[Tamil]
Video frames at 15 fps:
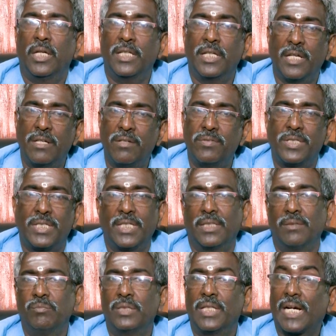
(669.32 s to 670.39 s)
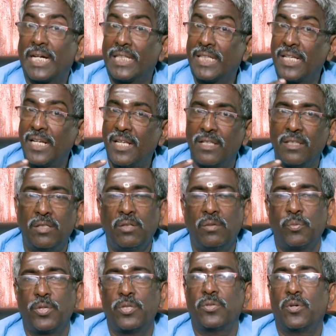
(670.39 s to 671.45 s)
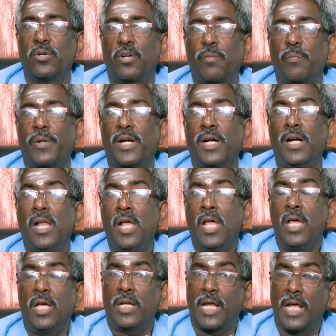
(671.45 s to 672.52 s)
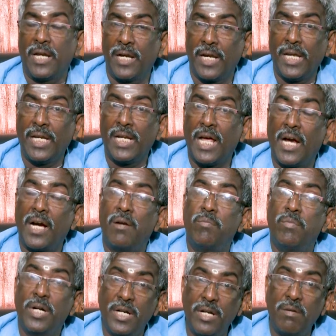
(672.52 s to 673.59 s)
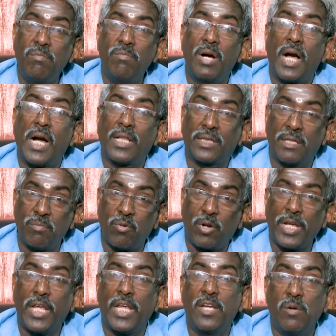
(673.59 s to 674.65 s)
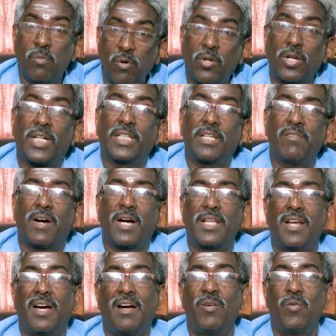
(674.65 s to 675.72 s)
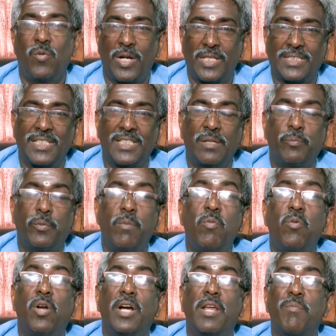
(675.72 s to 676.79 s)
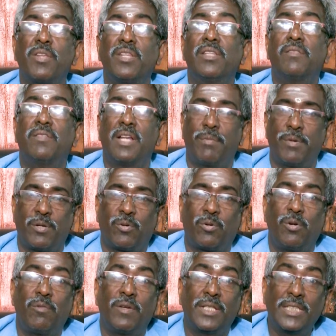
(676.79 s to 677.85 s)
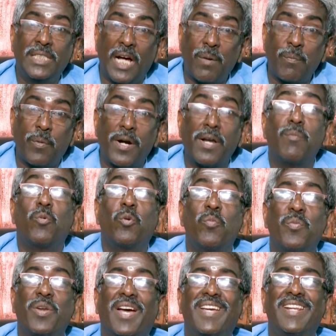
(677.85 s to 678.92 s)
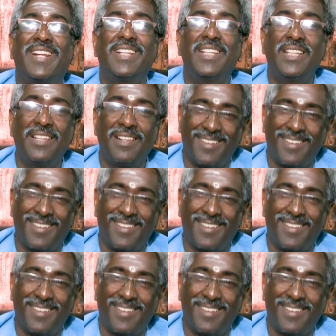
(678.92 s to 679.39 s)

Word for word: இந்த விஷயம் இந்த கதையிலிருந்து புரிஞ்சு கொண்டிருப்பீர்கள் நன்றி நாங்கள் மீண்டும் அடுத்த முறை இன்னொரு கதை வாயிலாக உங்களை சந்திப்போம் உங்களிடமிருந்து விடைபெற்றுக் கொள்வது யாழ்ப்பாணம் உரும்பிராயிலிருந்து